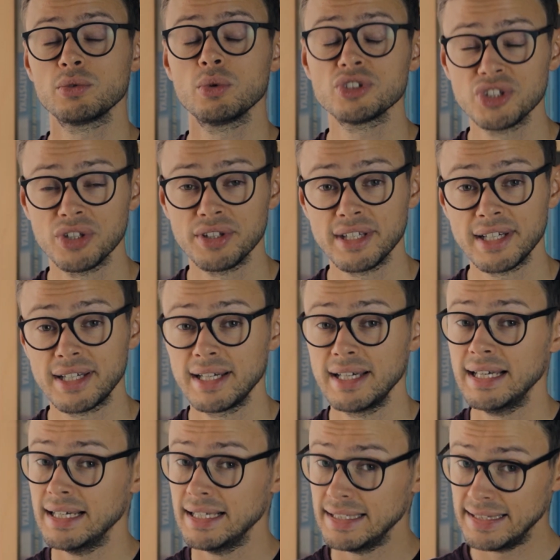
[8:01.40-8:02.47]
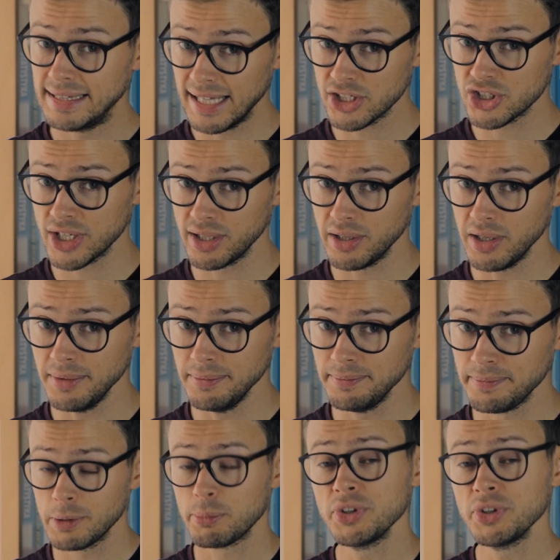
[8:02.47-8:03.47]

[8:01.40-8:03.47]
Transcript: schłodzonych. Dlaczego?